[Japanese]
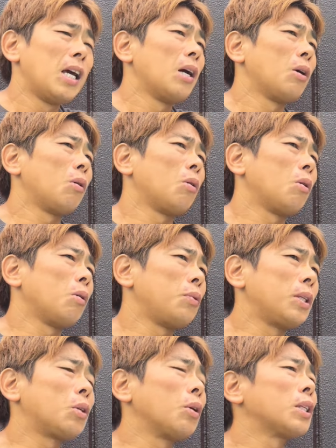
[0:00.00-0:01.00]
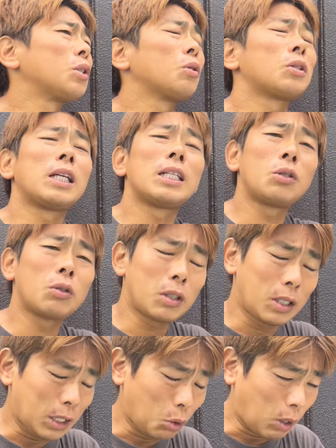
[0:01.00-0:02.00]
フィットネスのスタジオ
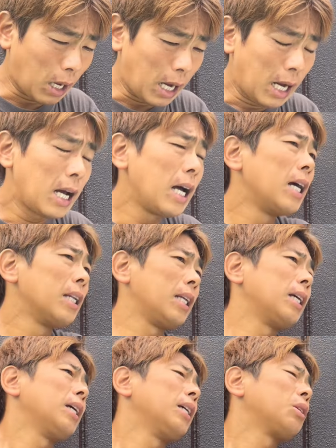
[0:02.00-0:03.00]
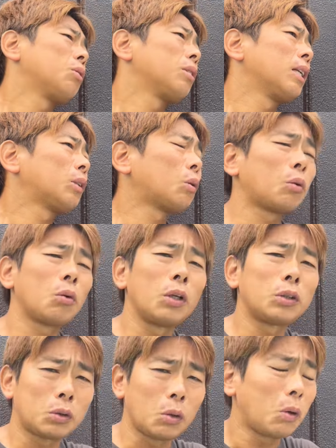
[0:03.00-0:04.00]
だとかねいろんなところ
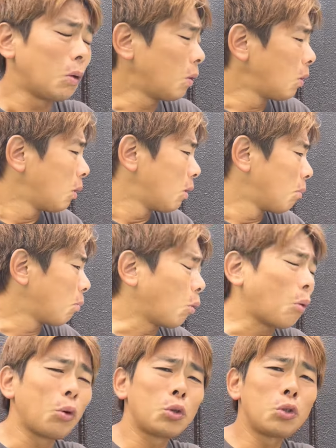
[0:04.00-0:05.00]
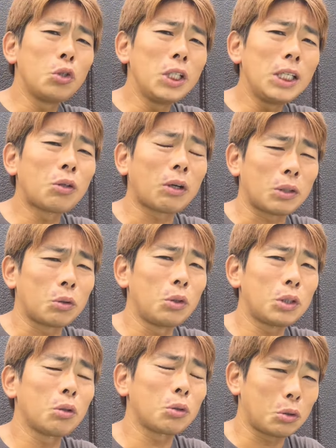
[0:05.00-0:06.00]
行くともう50人とかそう
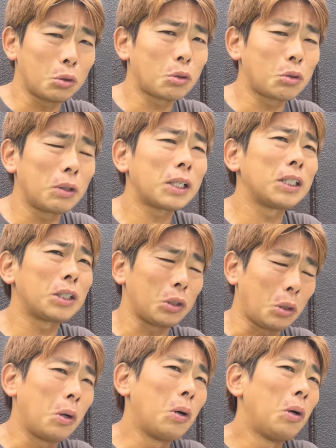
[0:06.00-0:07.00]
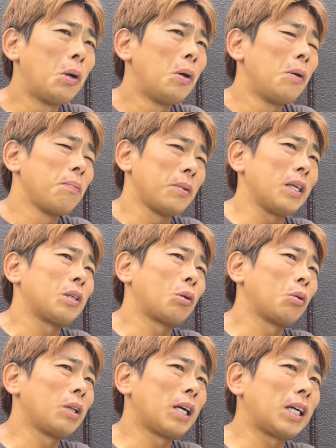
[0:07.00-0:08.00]
いう人を収容するわけですよ。ね、そ
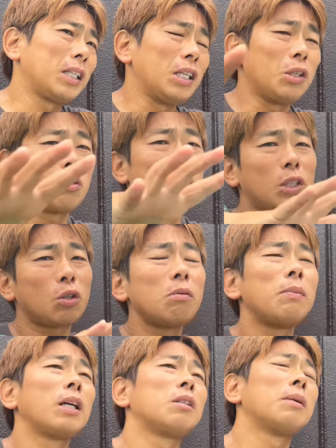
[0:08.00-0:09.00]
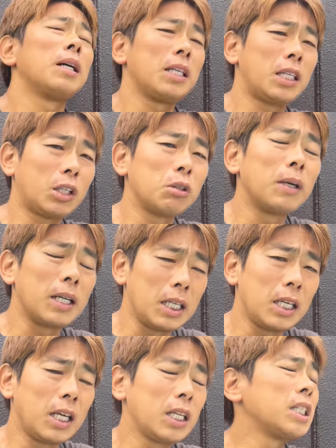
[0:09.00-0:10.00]
の中でいろんな人に目配り気配
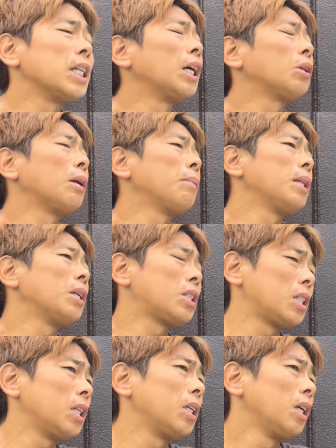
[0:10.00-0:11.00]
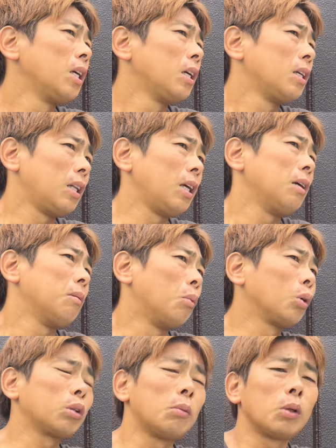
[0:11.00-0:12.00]
り、えしないとダメですし、ね、
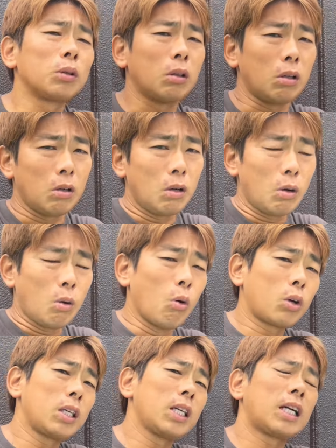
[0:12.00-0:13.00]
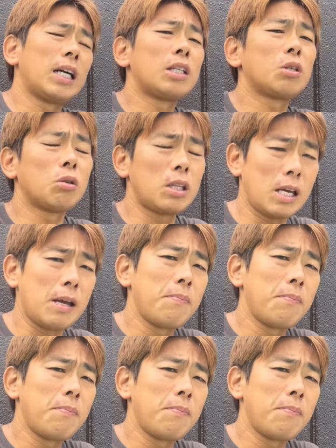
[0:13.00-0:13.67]
もっともっと大きい会場で